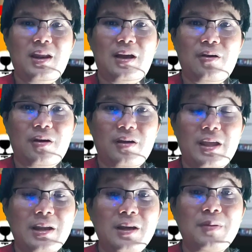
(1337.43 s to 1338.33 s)
แล้วก็
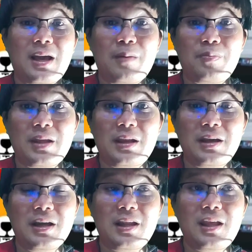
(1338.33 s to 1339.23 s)
อย่าลืมนะครับใน
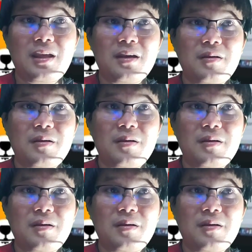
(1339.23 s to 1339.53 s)
เดือนนี้